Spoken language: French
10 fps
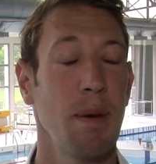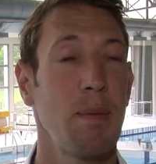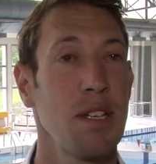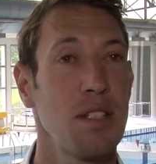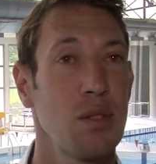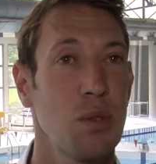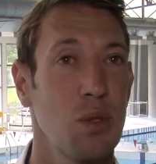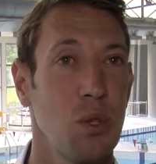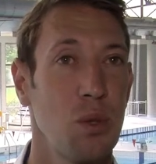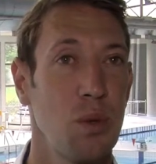Ma présence
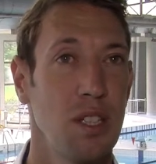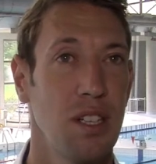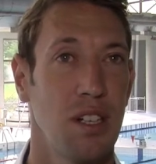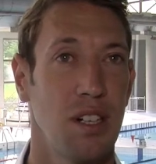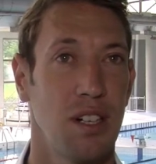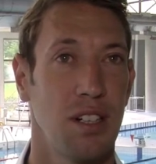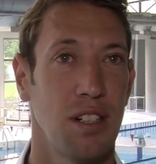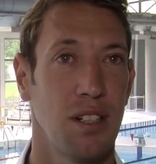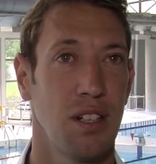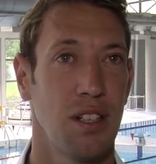aujourd'hui
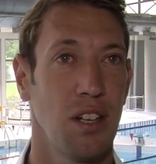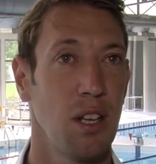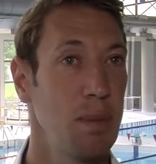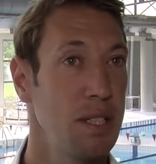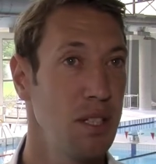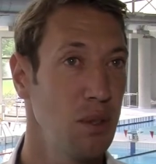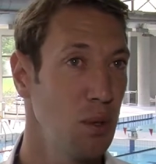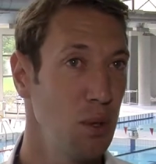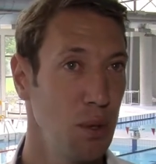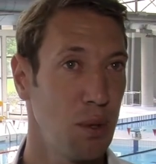euh, dans la piscine
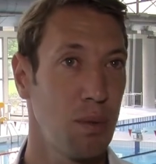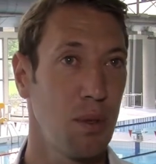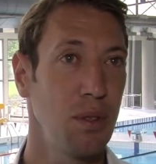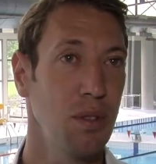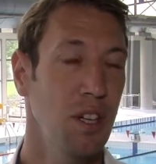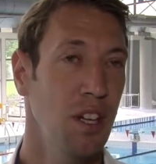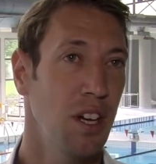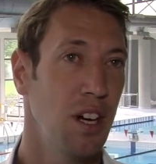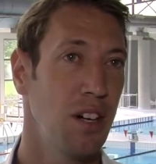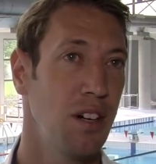de Lyon-Bron,
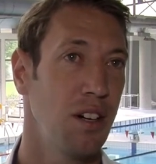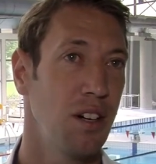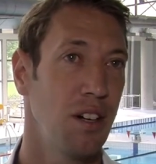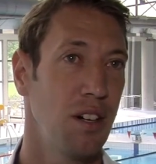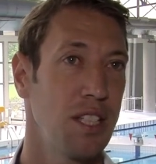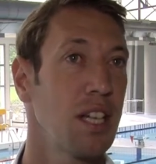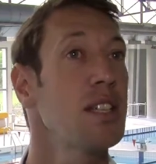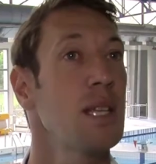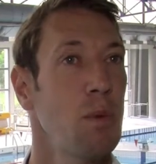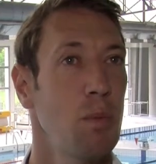euh, c'est
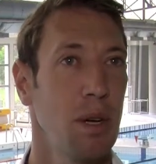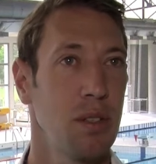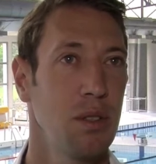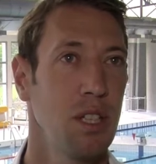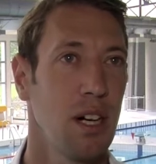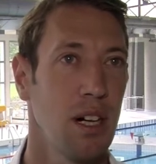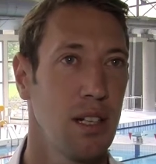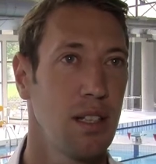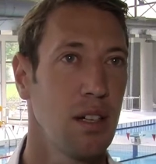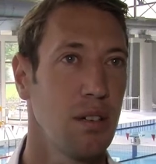grâce à mon partenaire
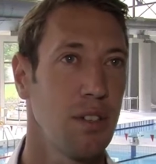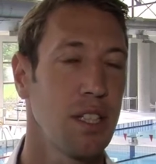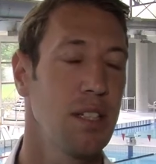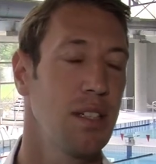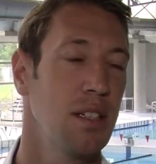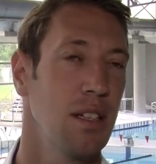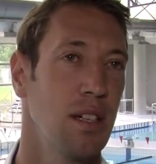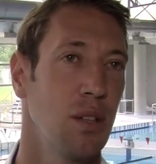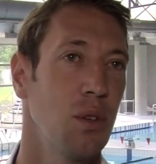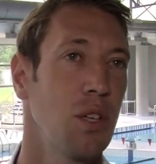Arena en fait
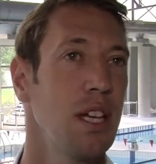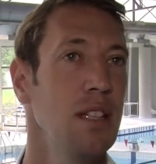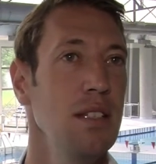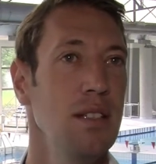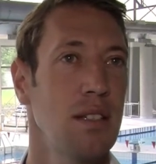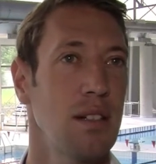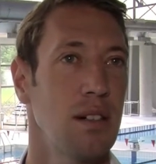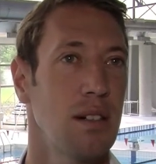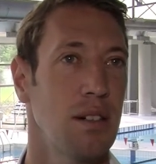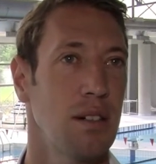qui en organise
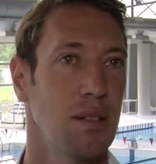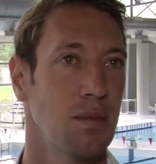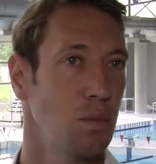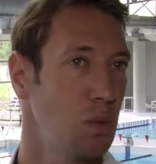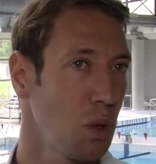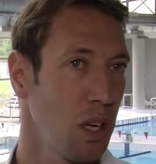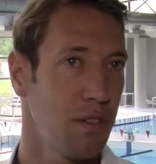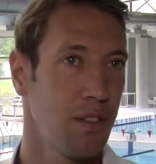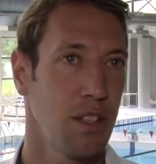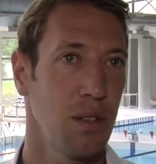euh, sur
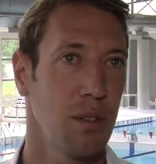la fin